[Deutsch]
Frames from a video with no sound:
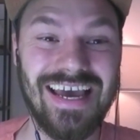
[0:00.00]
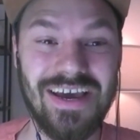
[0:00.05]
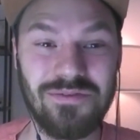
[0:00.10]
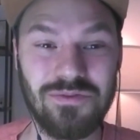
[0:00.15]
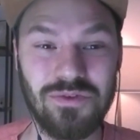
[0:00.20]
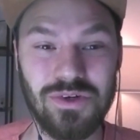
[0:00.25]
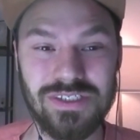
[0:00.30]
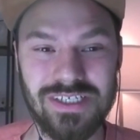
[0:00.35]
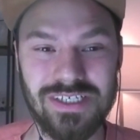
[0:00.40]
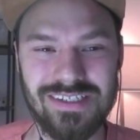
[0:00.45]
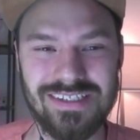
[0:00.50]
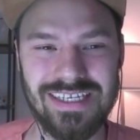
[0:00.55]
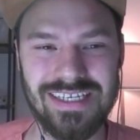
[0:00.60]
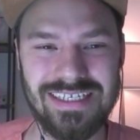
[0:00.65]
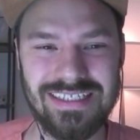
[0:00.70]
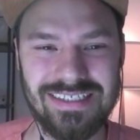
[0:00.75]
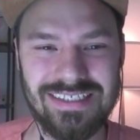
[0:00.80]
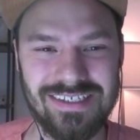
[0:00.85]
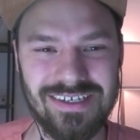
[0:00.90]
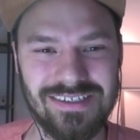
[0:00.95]
wo
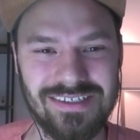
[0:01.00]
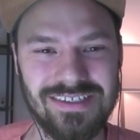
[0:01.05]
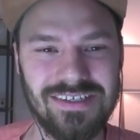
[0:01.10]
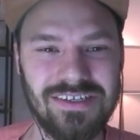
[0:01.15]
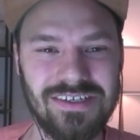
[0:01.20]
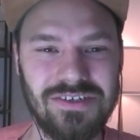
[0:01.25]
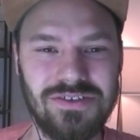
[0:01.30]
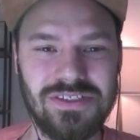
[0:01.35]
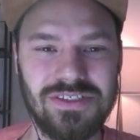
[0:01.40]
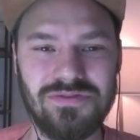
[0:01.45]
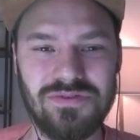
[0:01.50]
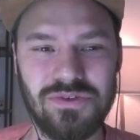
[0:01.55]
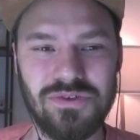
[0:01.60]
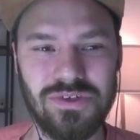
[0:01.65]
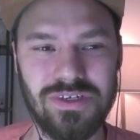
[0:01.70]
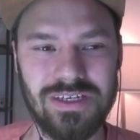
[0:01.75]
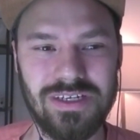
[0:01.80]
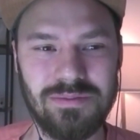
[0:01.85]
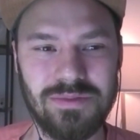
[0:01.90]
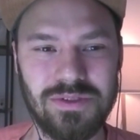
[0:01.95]
Satellitendatenanalyse
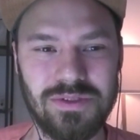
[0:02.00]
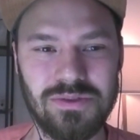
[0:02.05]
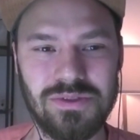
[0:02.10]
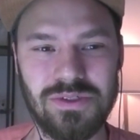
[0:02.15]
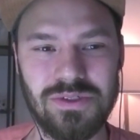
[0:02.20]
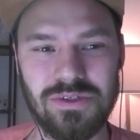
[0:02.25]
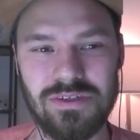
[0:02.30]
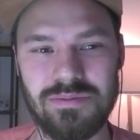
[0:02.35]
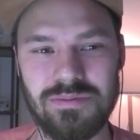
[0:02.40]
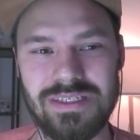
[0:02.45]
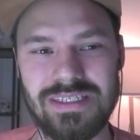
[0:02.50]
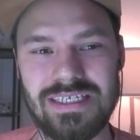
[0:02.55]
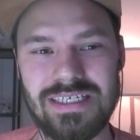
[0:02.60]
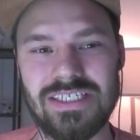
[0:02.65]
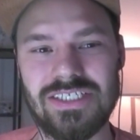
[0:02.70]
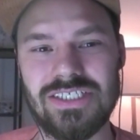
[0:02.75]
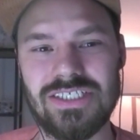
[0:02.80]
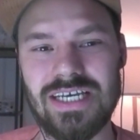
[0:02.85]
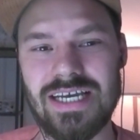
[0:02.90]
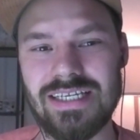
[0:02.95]
vornimmt und damit
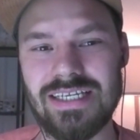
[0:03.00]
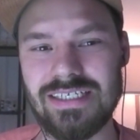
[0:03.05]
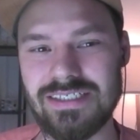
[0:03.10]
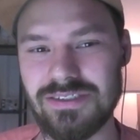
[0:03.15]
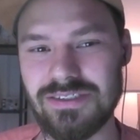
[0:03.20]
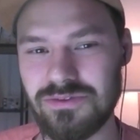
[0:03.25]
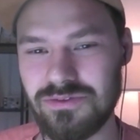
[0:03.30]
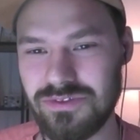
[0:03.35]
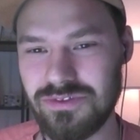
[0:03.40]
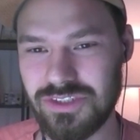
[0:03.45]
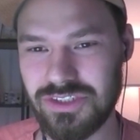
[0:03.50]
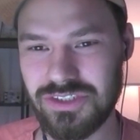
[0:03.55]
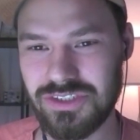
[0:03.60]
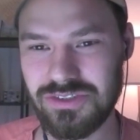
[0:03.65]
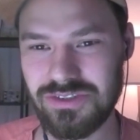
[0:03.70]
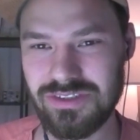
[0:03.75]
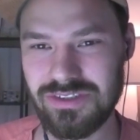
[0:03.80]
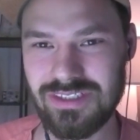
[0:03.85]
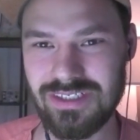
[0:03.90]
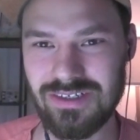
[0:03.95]

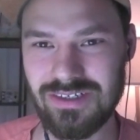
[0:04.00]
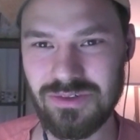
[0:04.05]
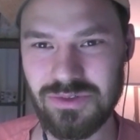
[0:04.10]
Entscheidungsunterstützung